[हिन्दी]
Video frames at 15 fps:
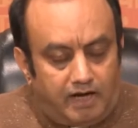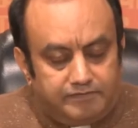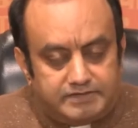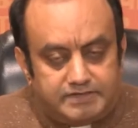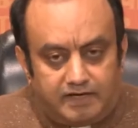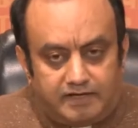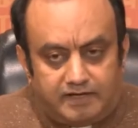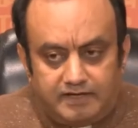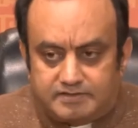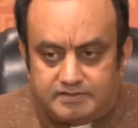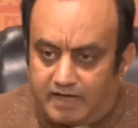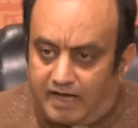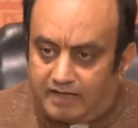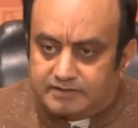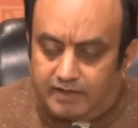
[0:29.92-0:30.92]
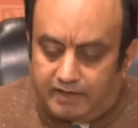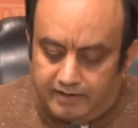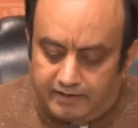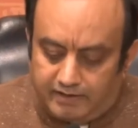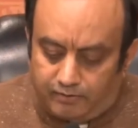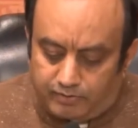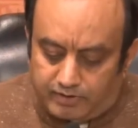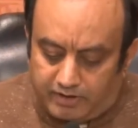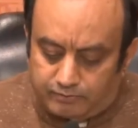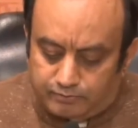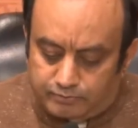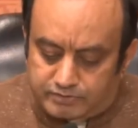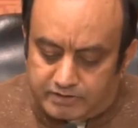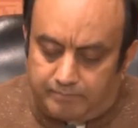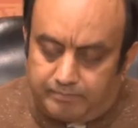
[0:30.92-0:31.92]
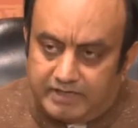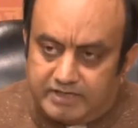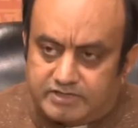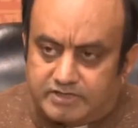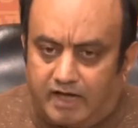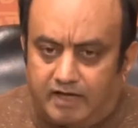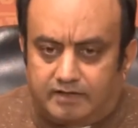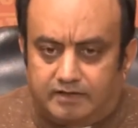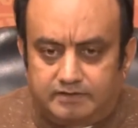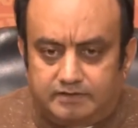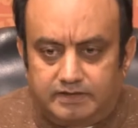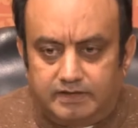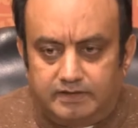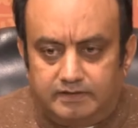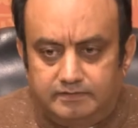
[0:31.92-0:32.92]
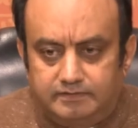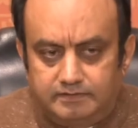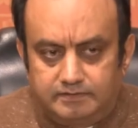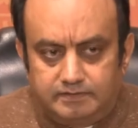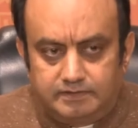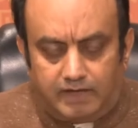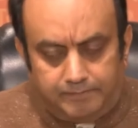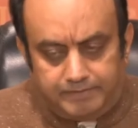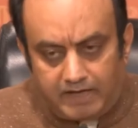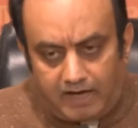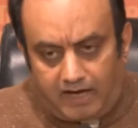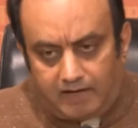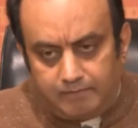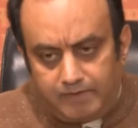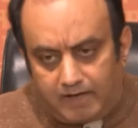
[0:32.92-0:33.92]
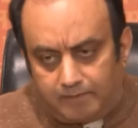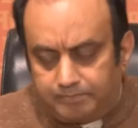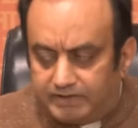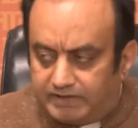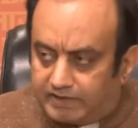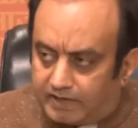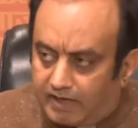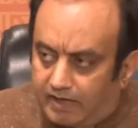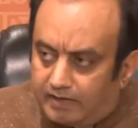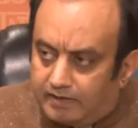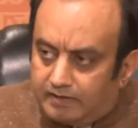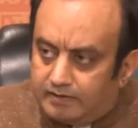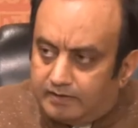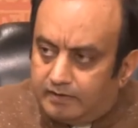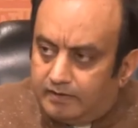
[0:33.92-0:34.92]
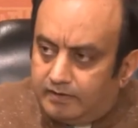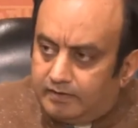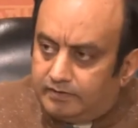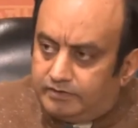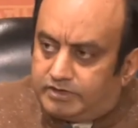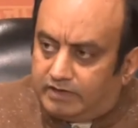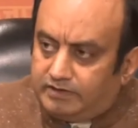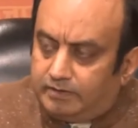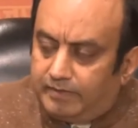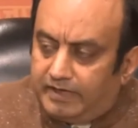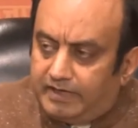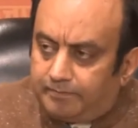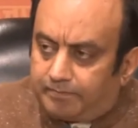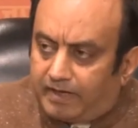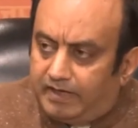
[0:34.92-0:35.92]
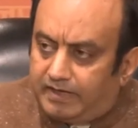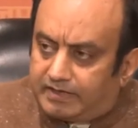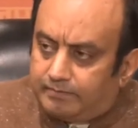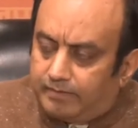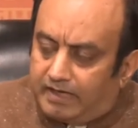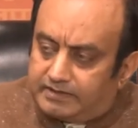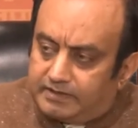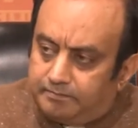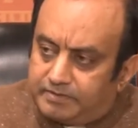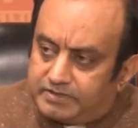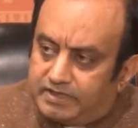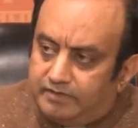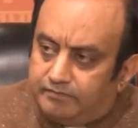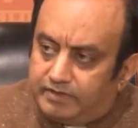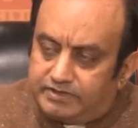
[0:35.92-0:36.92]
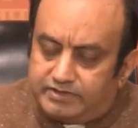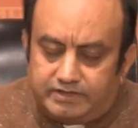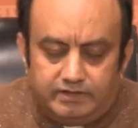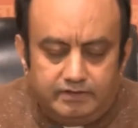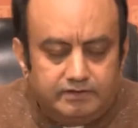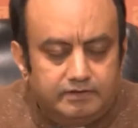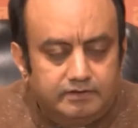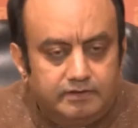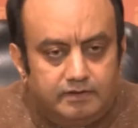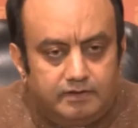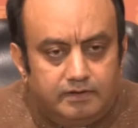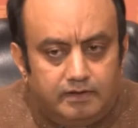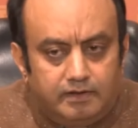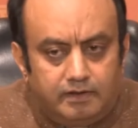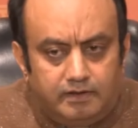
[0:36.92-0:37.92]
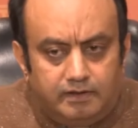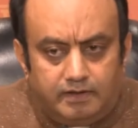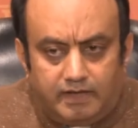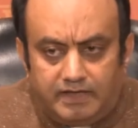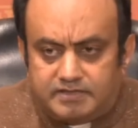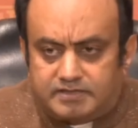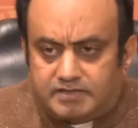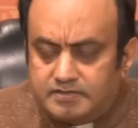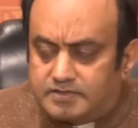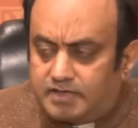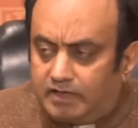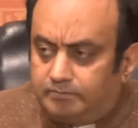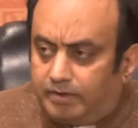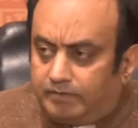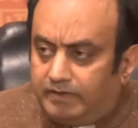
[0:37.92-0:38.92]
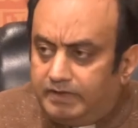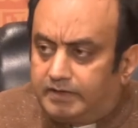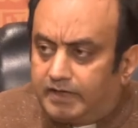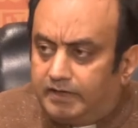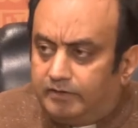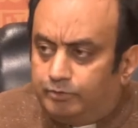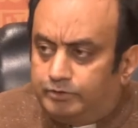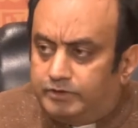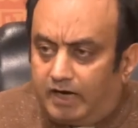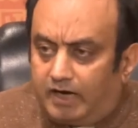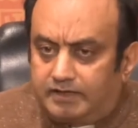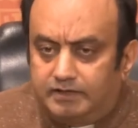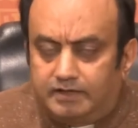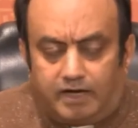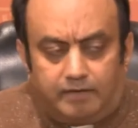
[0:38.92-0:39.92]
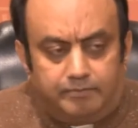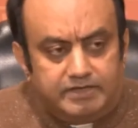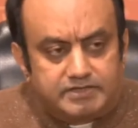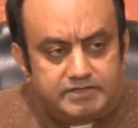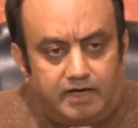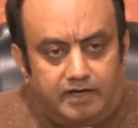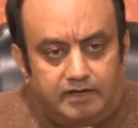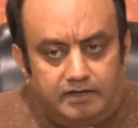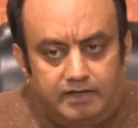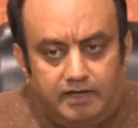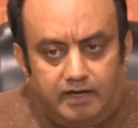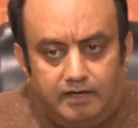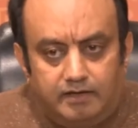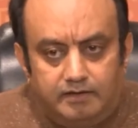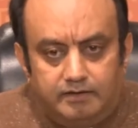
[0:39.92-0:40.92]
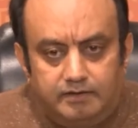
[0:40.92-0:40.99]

अवसर के साथ खड़े न होकर उसका बहिष्कार करते हैं अभी हाल में आपने देखा चंद महीने पहले की बात है पिछले वर्ष की नई संसद भवन के उद्घाटन का बहिष्कार किया